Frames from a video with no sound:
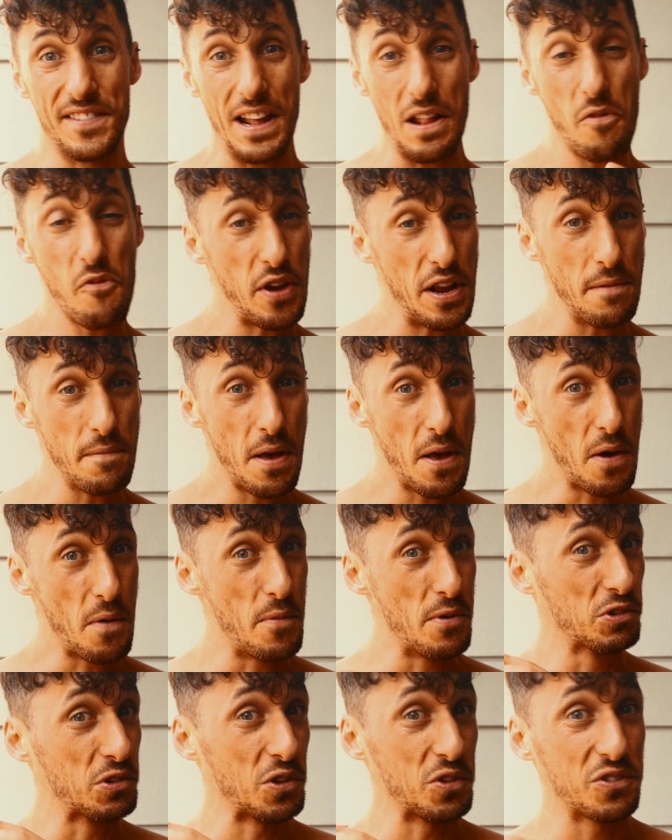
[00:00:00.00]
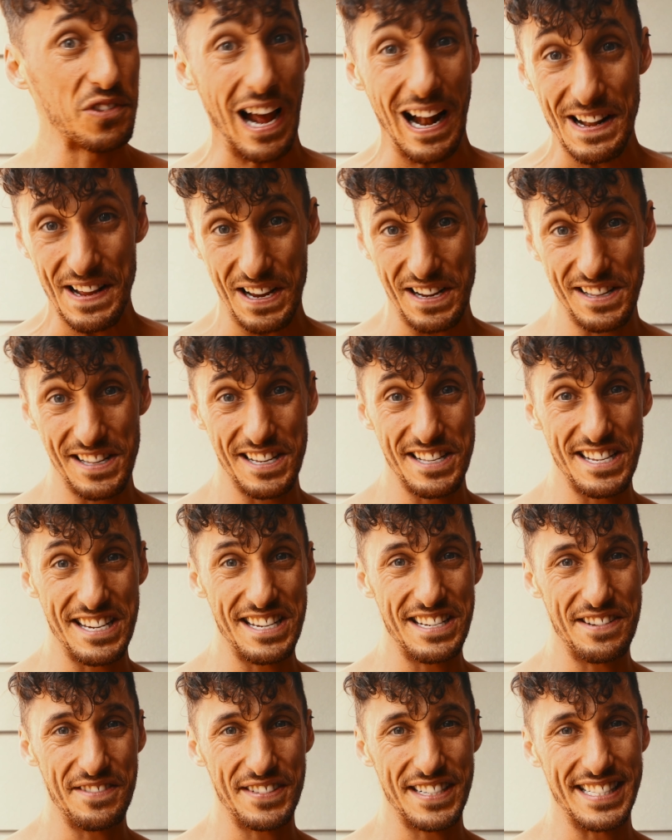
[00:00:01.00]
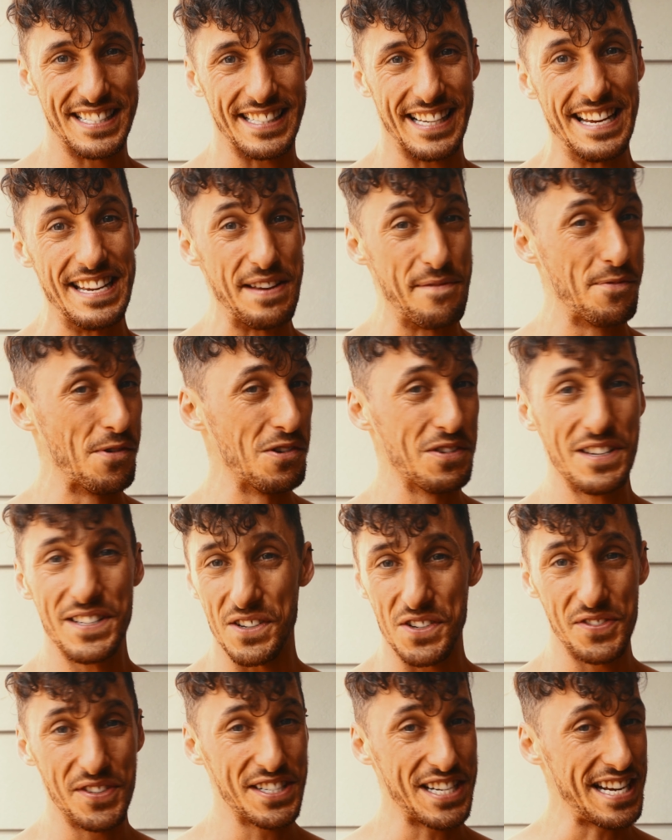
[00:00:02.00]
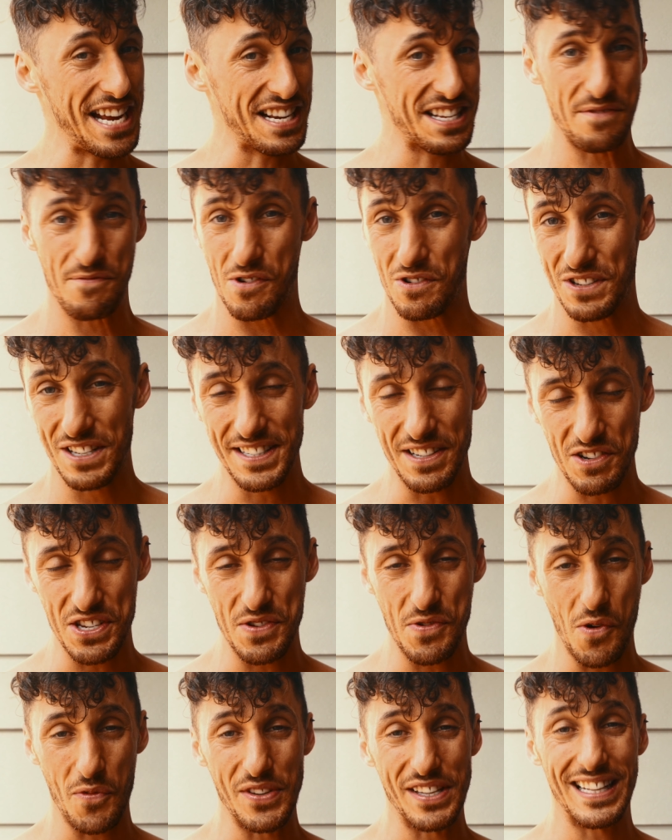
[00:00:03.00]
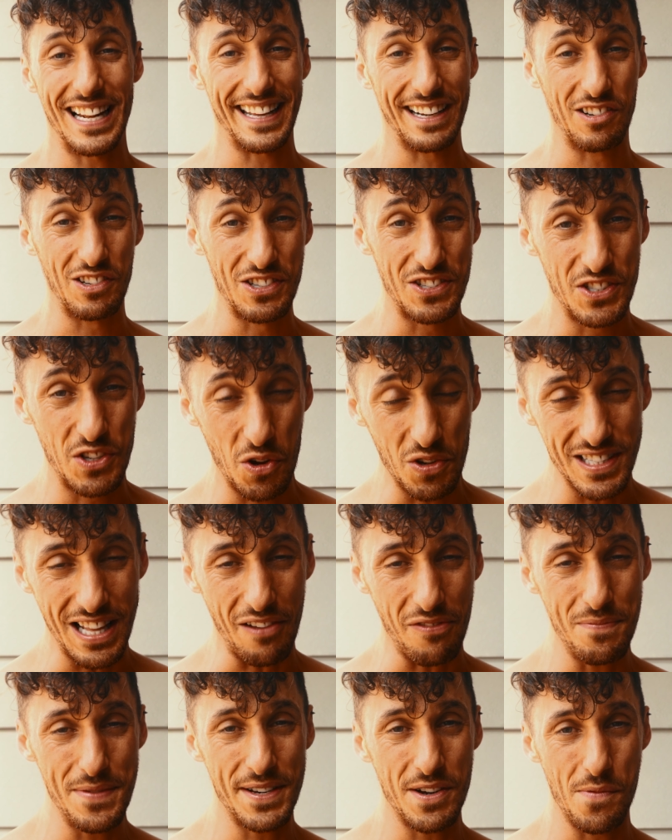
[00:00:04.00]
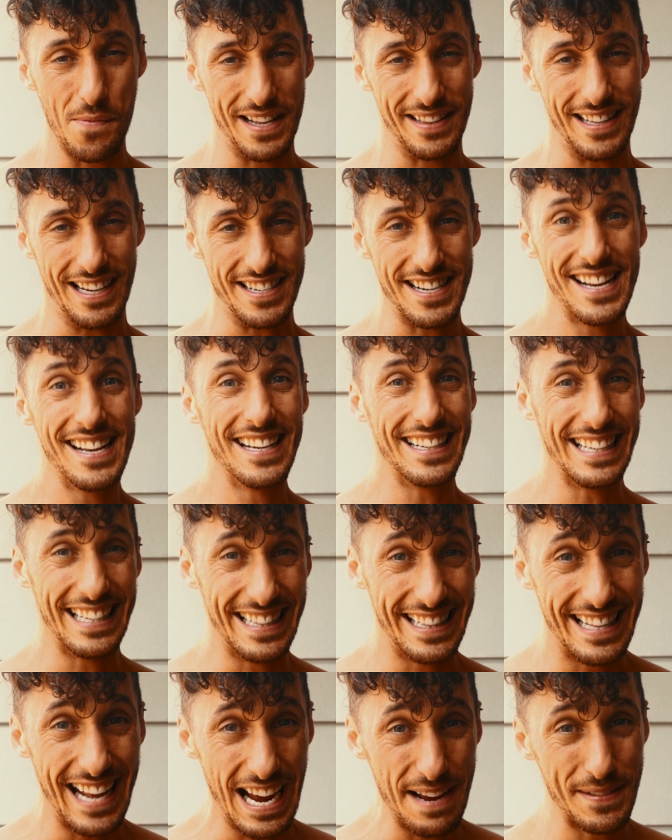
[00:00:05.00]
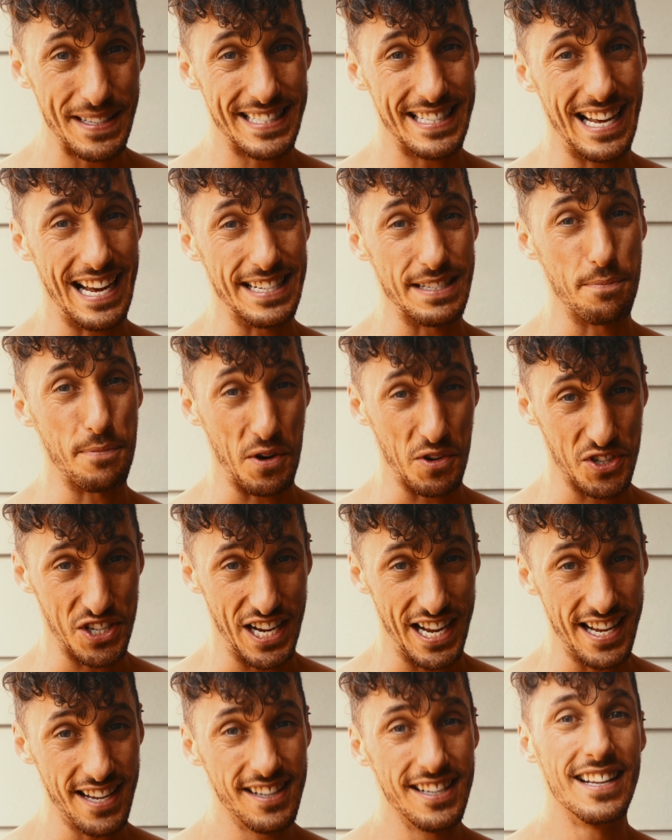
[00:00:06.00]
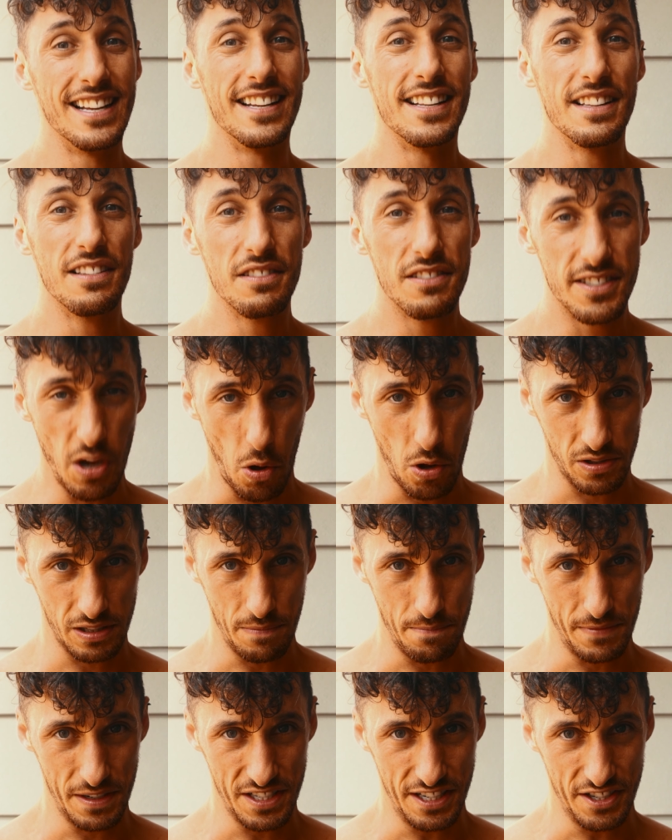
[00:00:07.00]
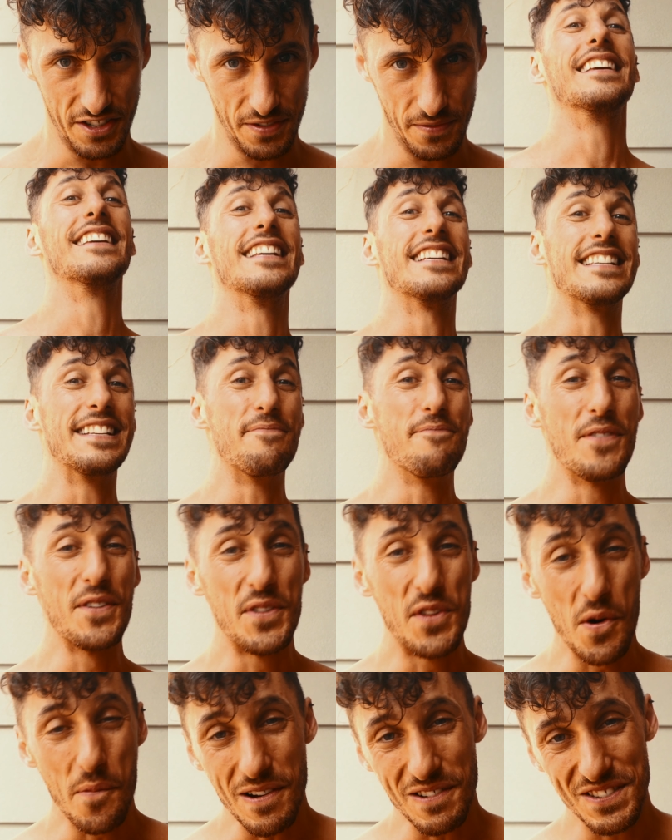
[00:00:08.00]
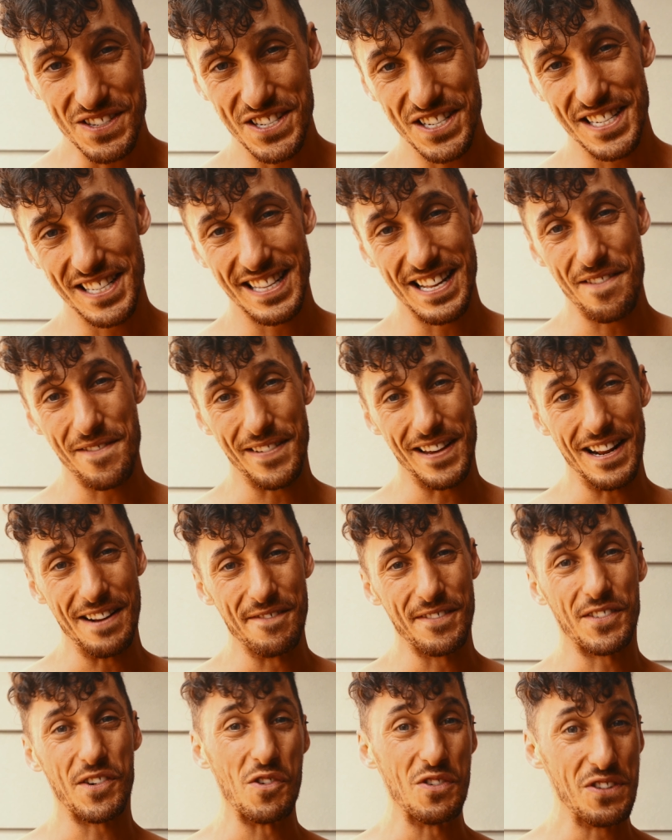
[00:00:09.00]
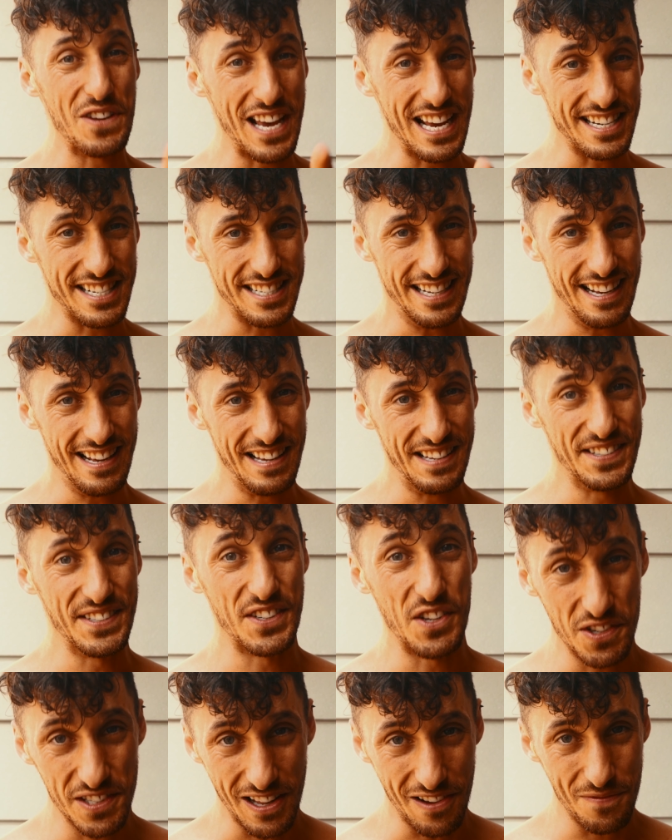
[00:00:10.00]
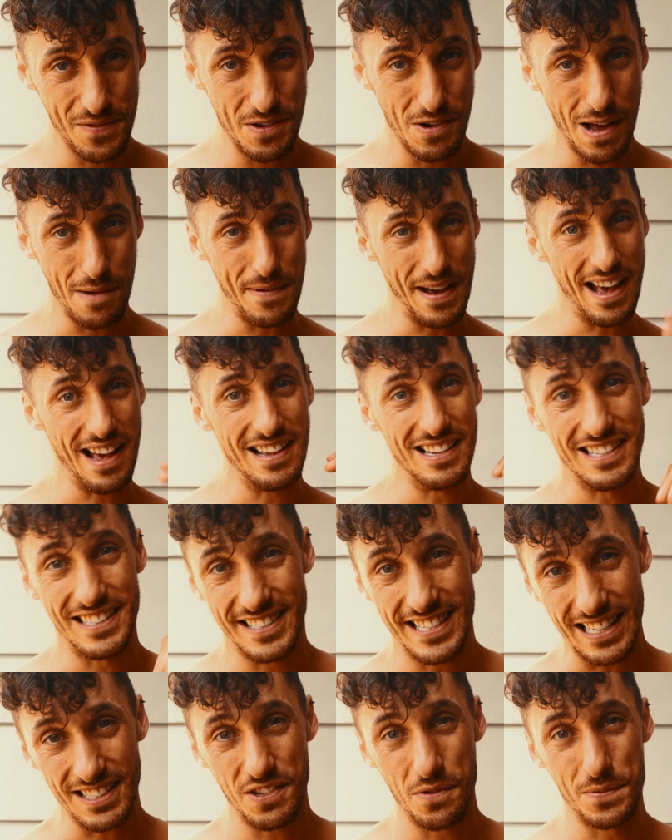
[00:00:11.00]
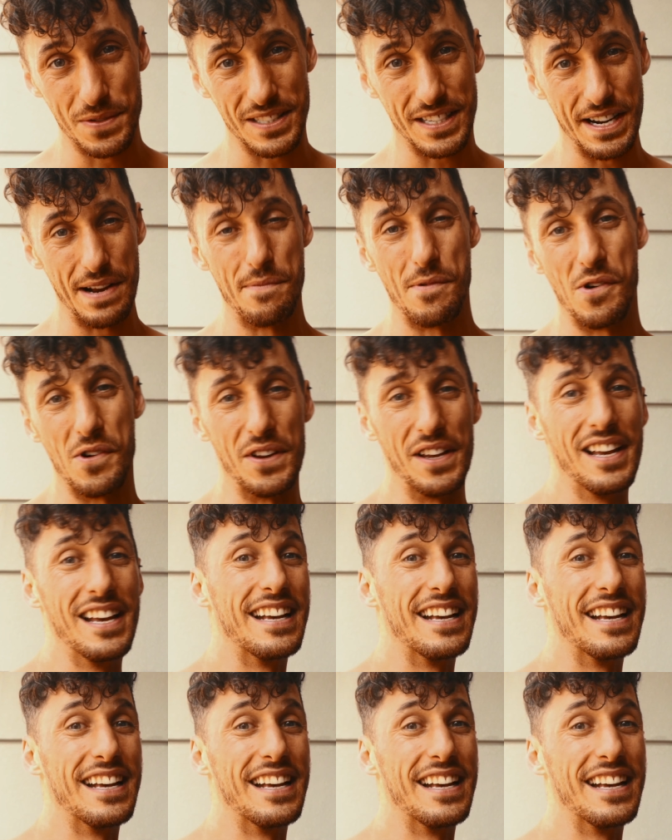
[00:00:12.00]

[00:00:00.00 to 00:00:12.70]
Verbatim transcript: Ten film był totalnie inny niż wszystkie. Nie było nic o ćwiczeniach, nie było nic o siłowni, dlatego zostaw mi komentarz i daj mi znać, proszę, co o tym myślisz. Jeśli podobał Ci się ten film, koniecznie zostaw mi łapę, zasubskrybuj